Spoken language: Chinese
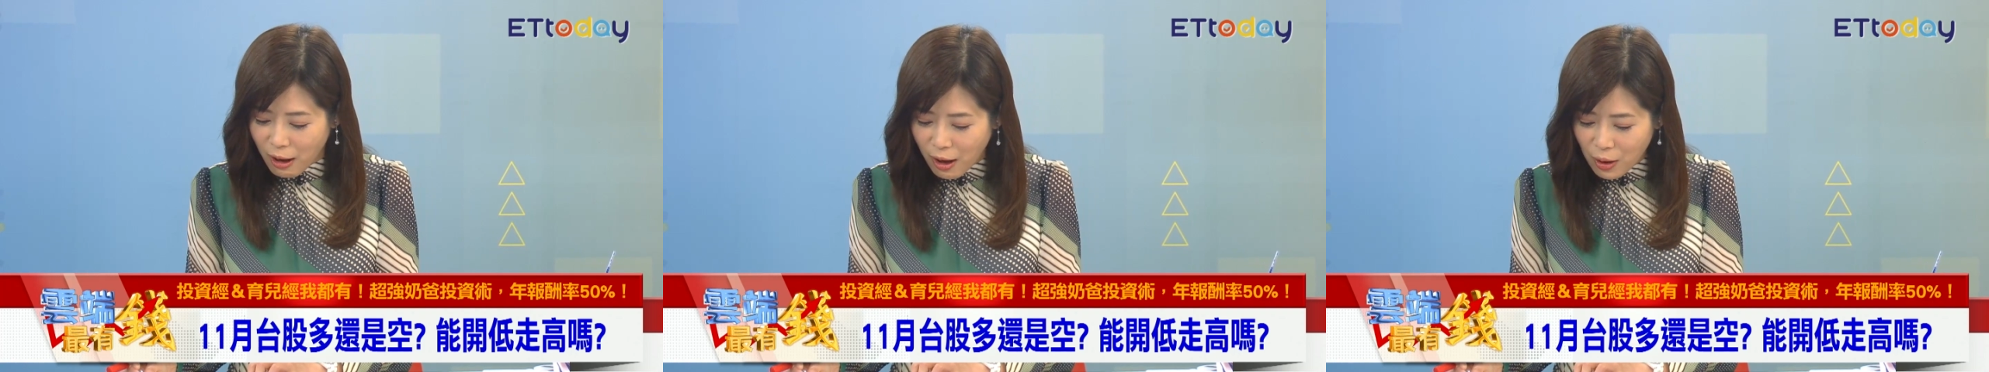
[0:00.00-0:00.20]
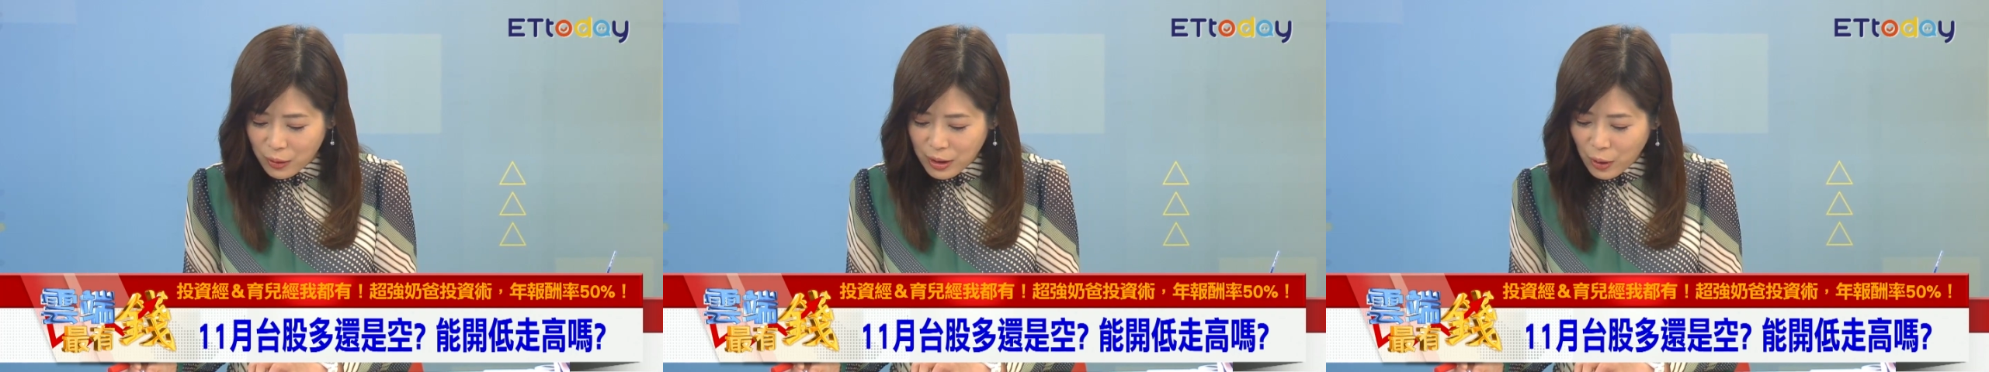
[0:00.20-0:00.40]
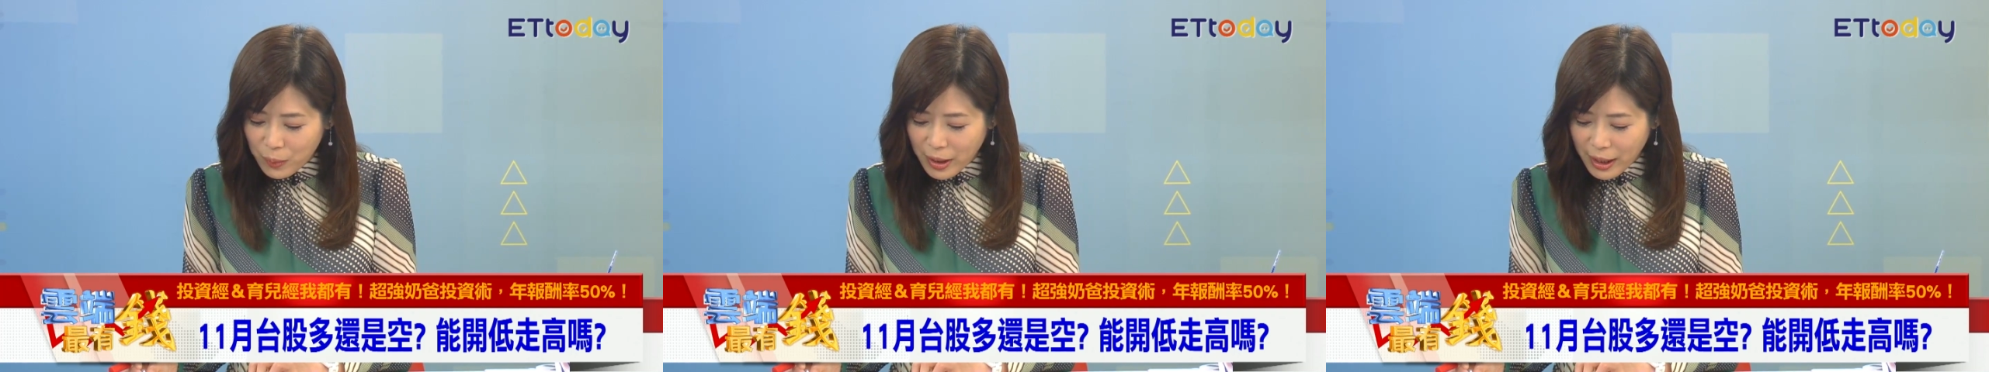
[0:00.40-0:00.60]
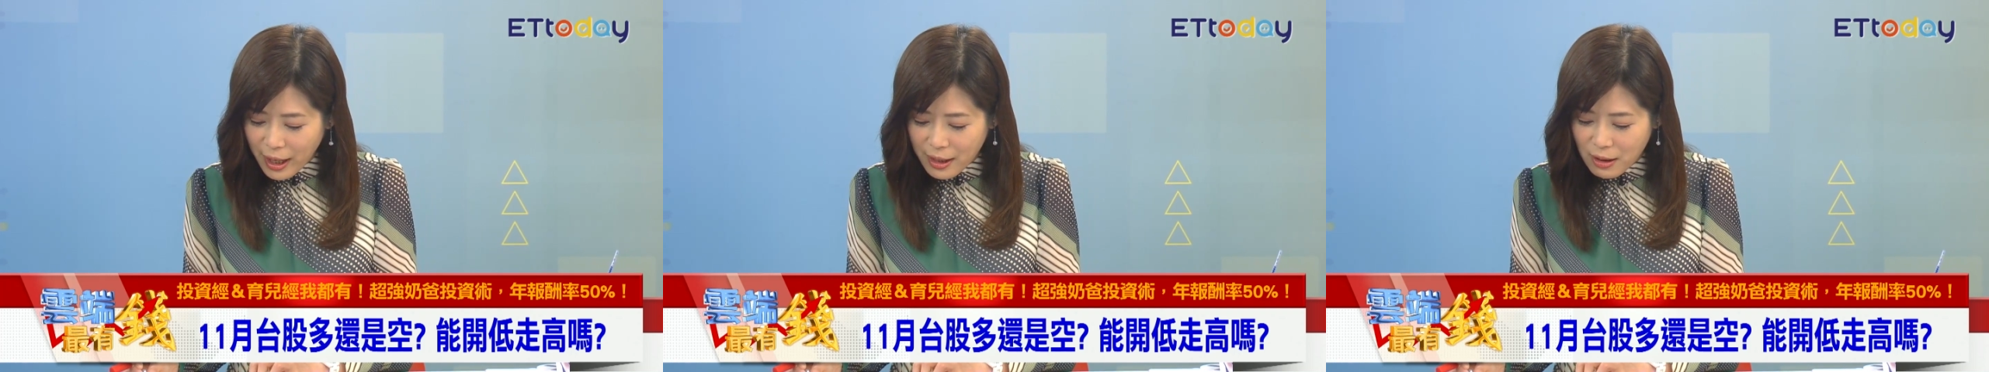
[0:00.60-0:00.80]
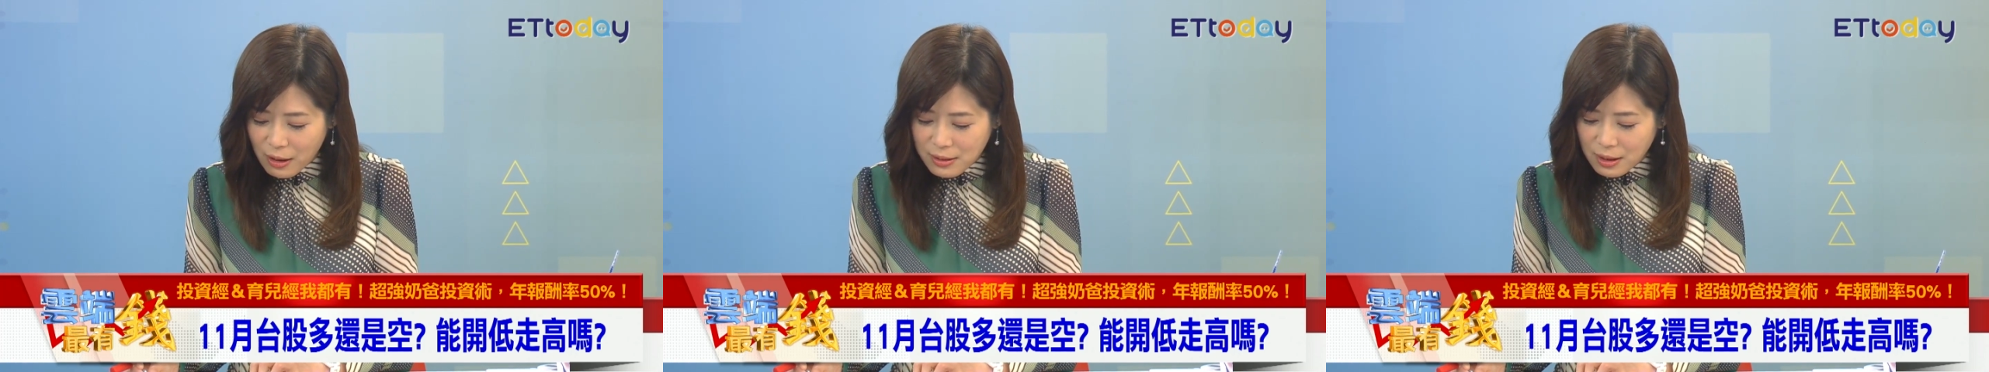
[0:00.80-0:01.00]
哈，那我们
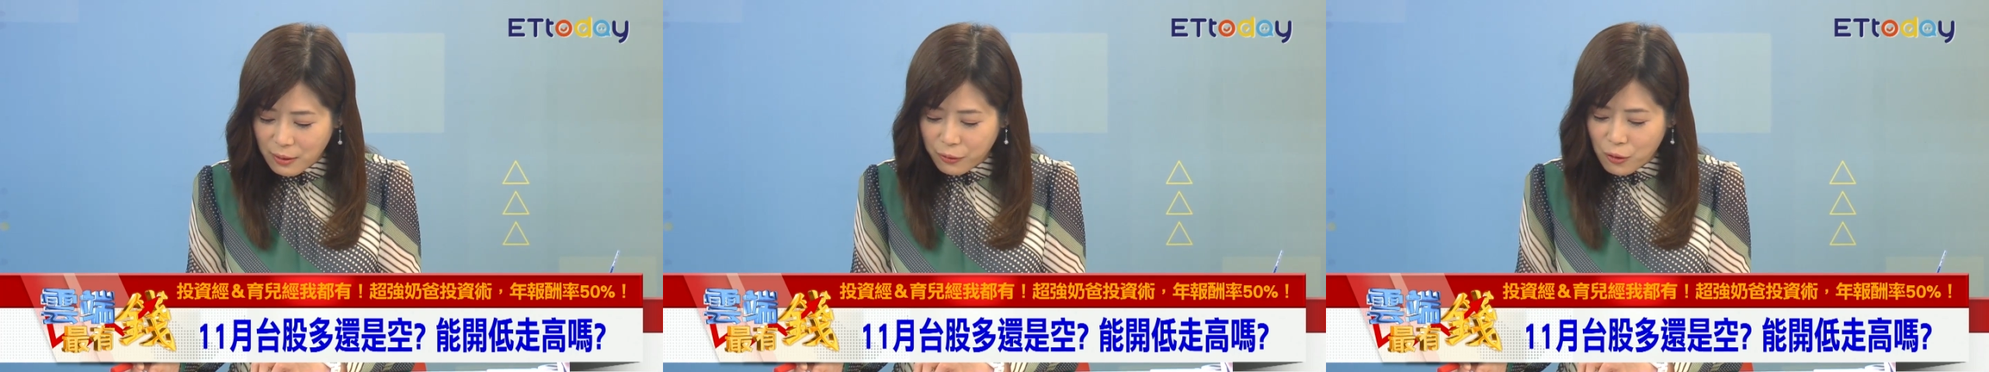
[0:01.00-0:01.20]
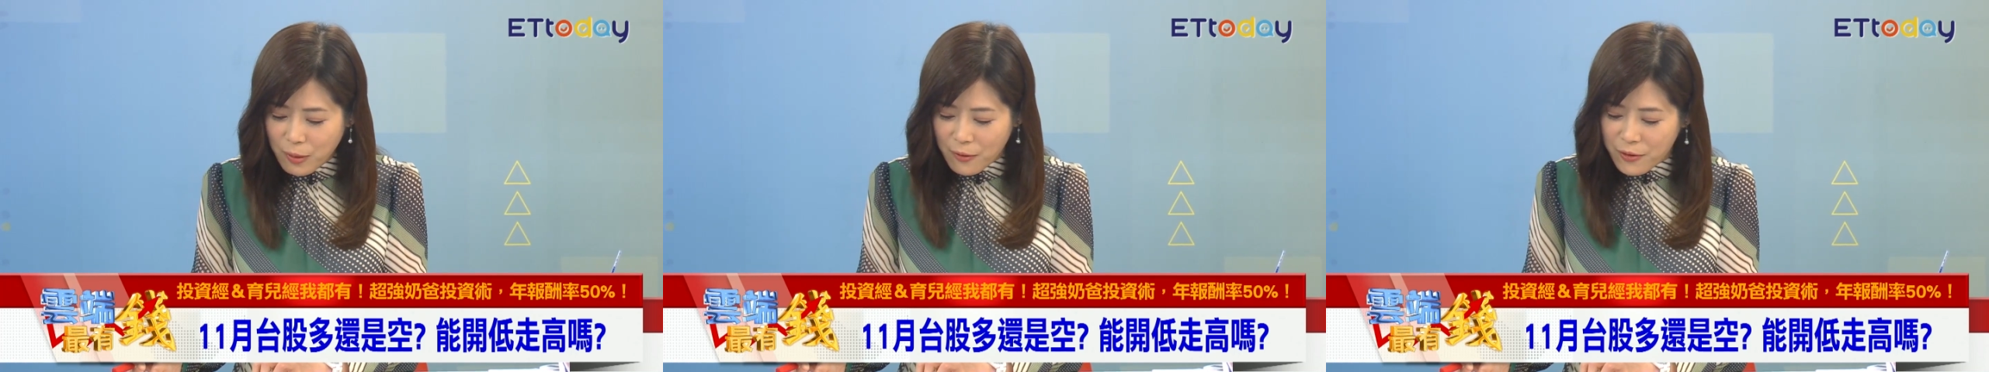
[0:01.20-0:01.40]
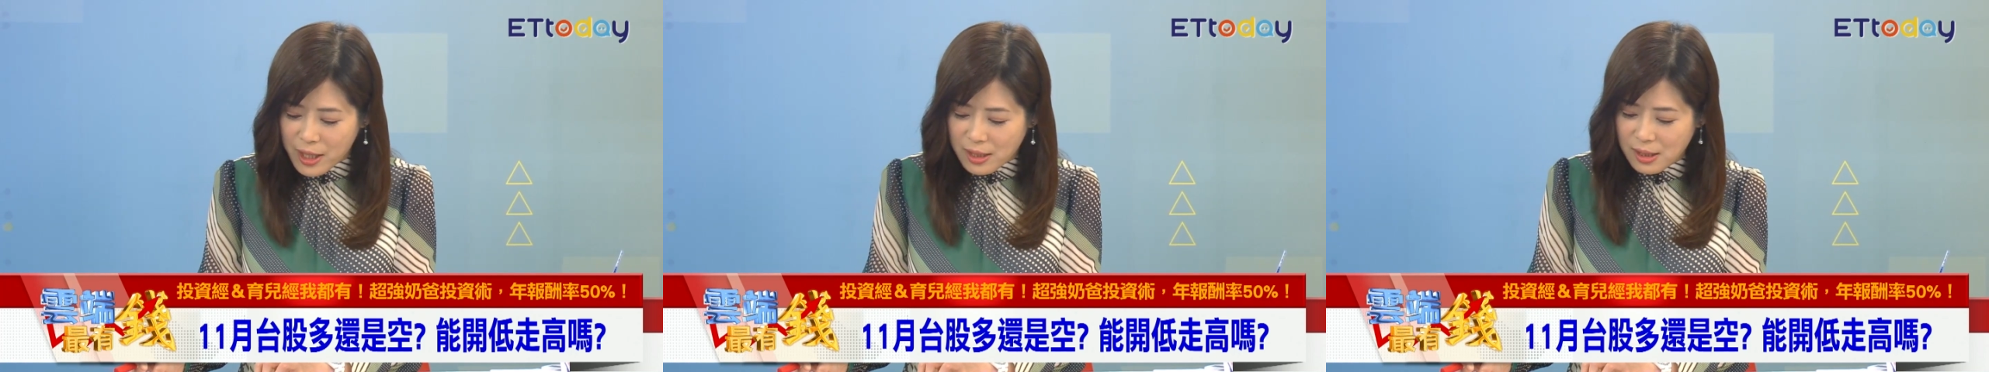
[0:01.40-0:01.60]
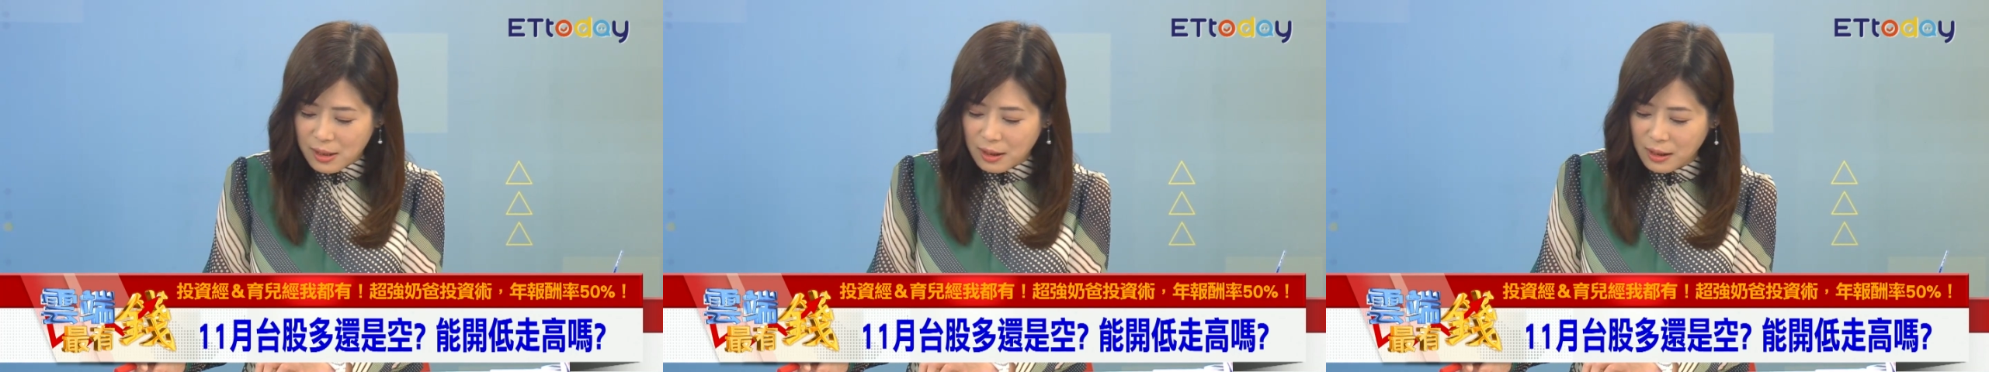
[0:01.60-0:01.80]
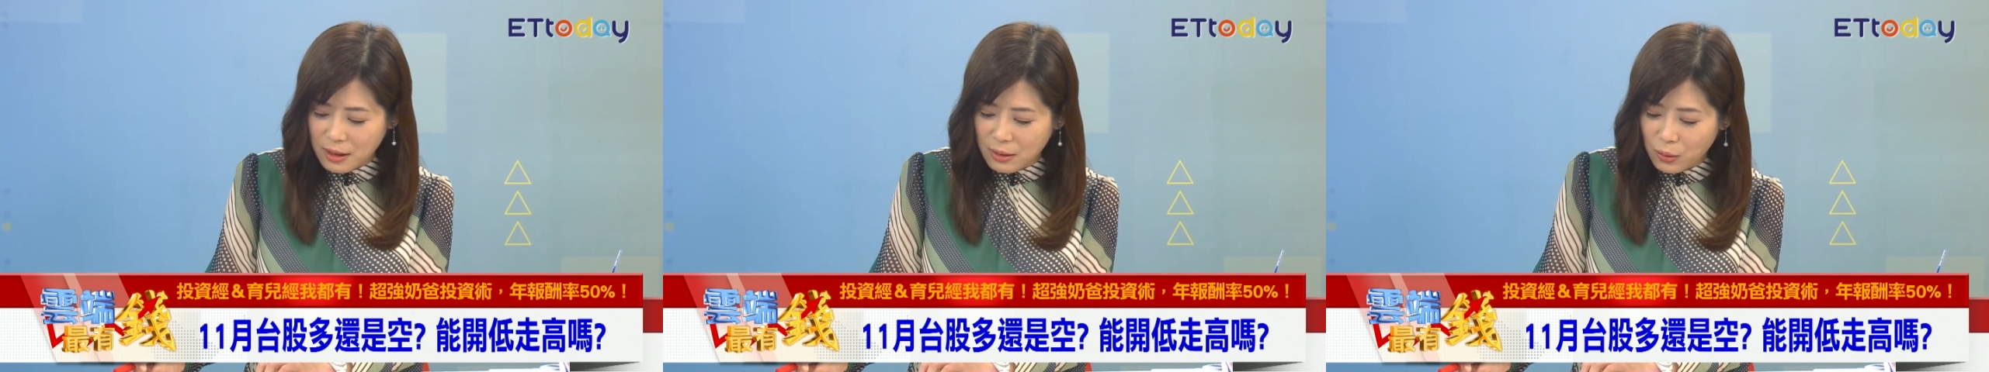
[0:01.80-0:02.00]
来看到这个富邦
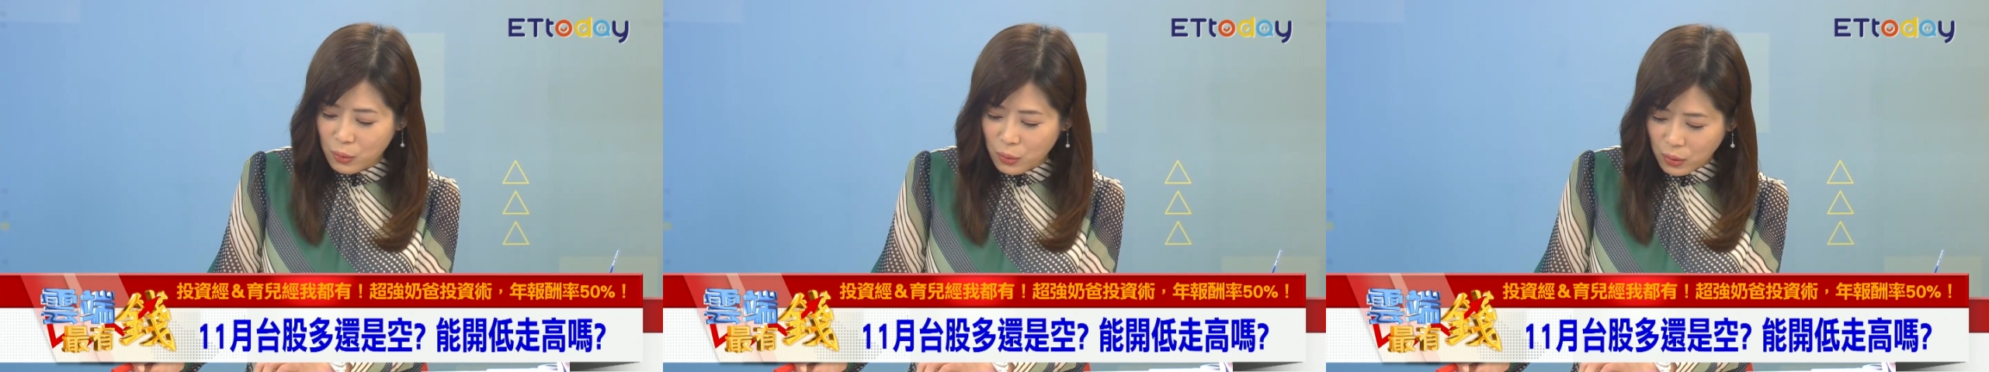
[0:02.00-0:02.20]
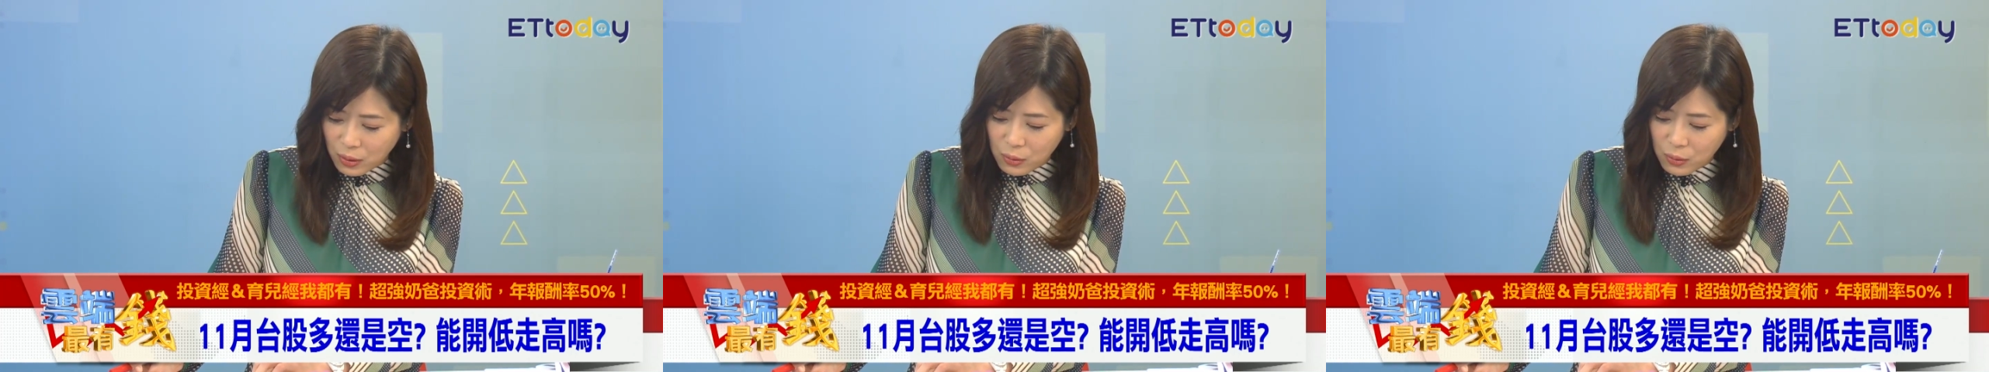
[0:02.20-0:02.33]
Fix 跟